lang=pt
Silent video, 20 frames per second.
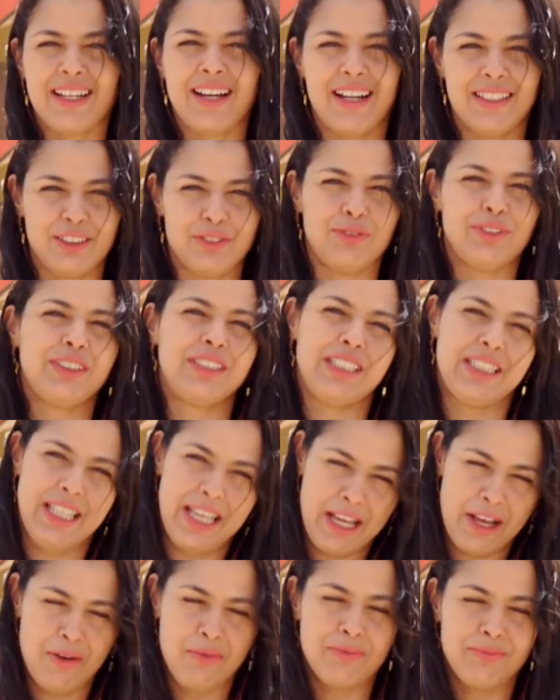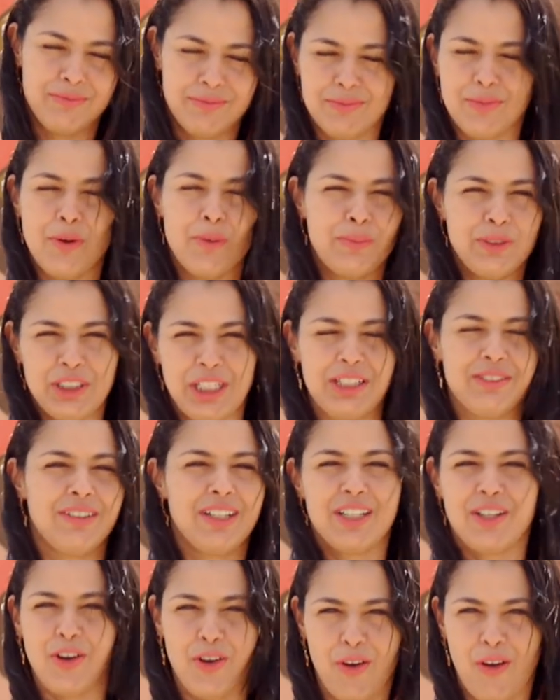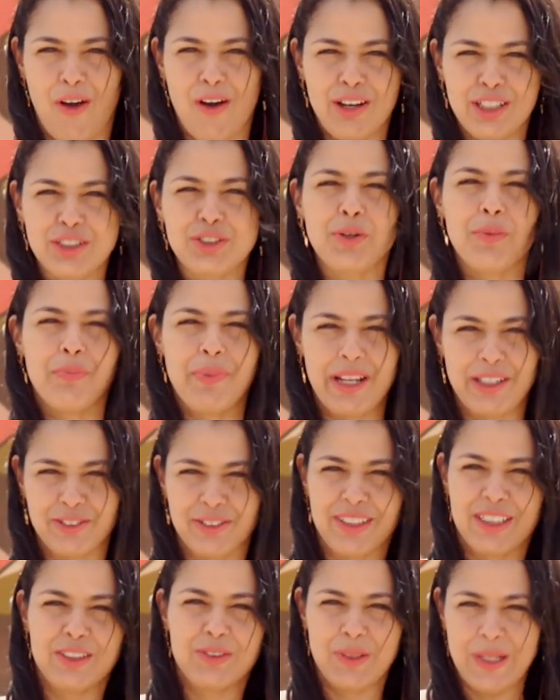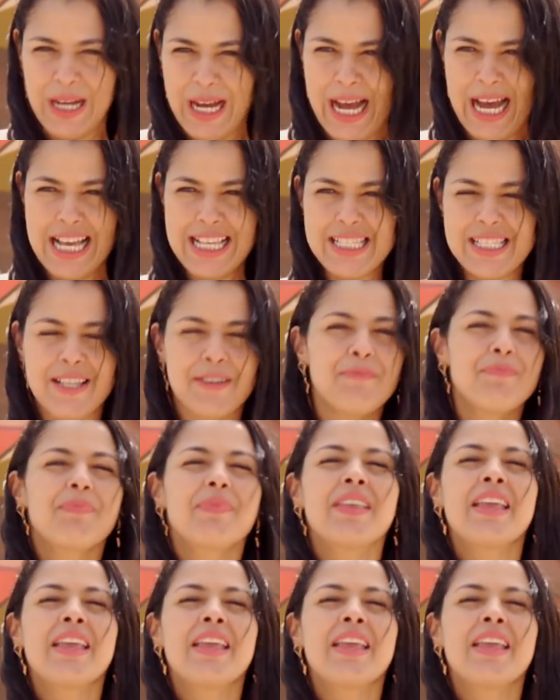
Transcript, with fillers: caso você tenha um objeto arqueológico perto da sua casa